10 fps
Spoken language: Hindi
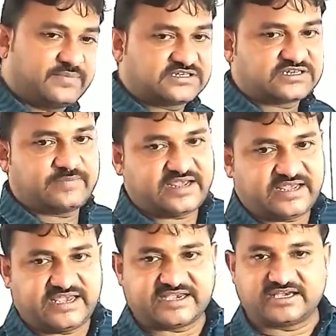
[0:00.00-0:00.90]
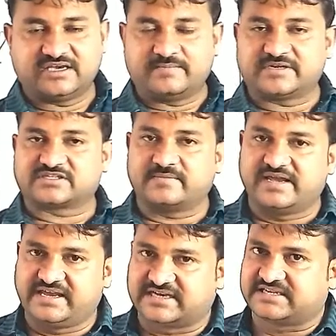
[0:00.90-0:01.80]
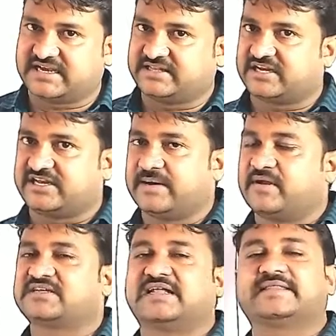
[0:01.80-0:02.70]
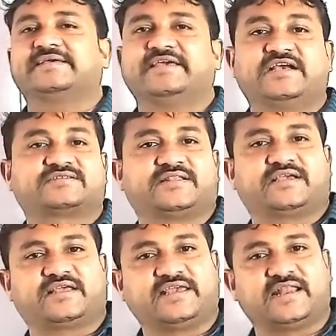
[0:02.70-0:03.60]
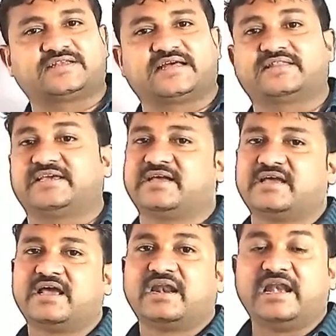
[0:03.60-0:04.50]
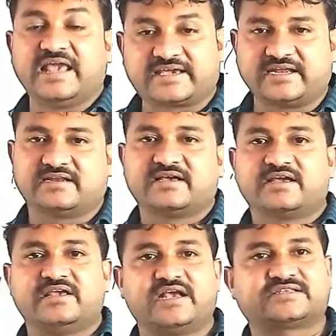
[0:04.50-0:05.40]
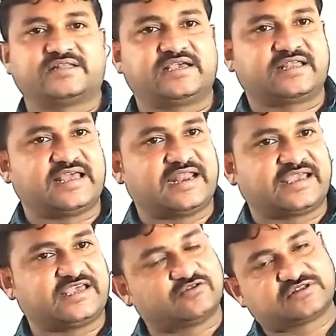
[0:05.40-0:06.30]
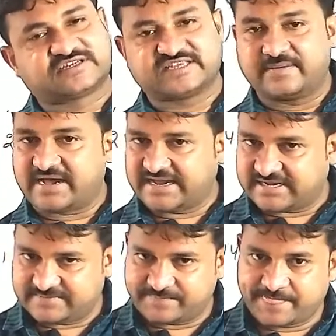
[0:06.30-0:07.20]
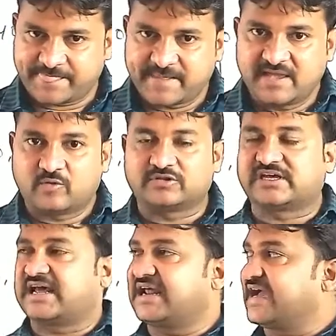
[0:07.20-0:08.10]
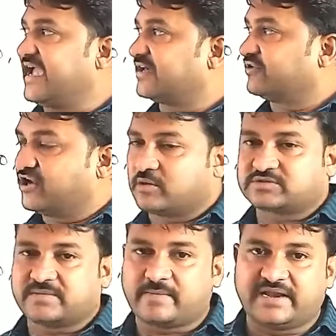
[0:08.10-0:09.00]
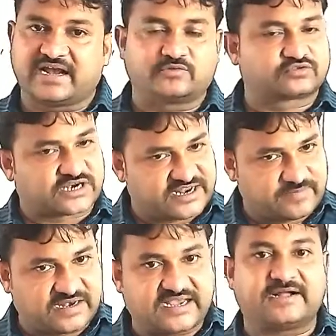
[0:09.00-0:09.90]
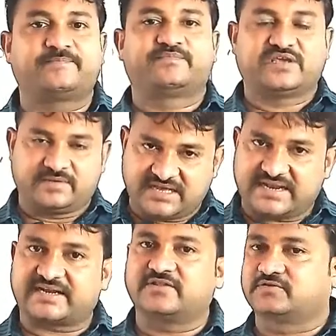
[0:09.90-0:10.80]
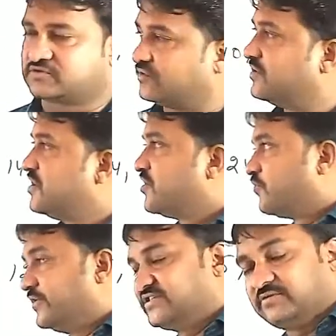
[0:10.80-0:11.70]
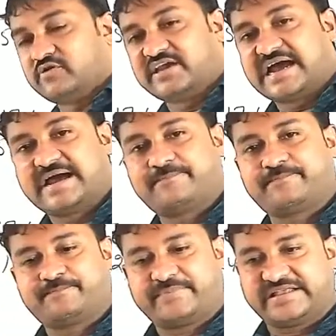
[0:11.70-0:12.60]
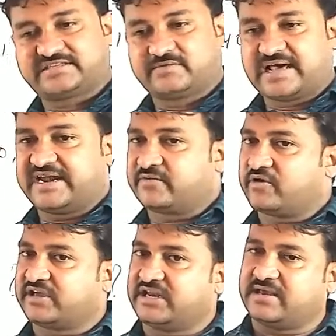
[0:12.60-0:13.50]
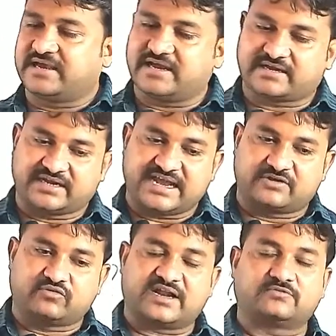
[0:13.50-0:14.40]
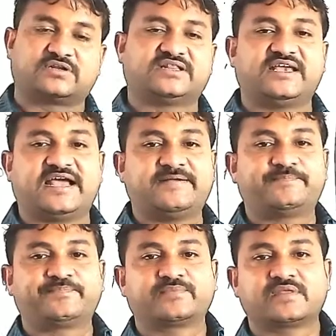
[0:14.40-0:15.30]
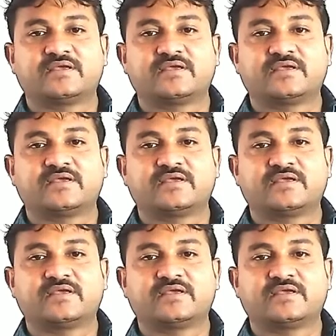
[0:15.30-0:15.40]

होता है प्रश्न में एक ही प्रश्न में एक से अधिक नियम लग जाते हैं एक से अधिक क्रिया लग जाती है लेकिन एक से अधिक क्रिया लगेगी उत्तर सेम आएगा उत्तर अलग आएगा तो एक ऑप्शन में मिलेगा दूसरा नहीं मिलेगा ये भी ध्यान रखे दोस्तों कोई सी क्योंकि आप प्रश्न वाले ने कोई क्रिया के द्वारा उत्तर दिया है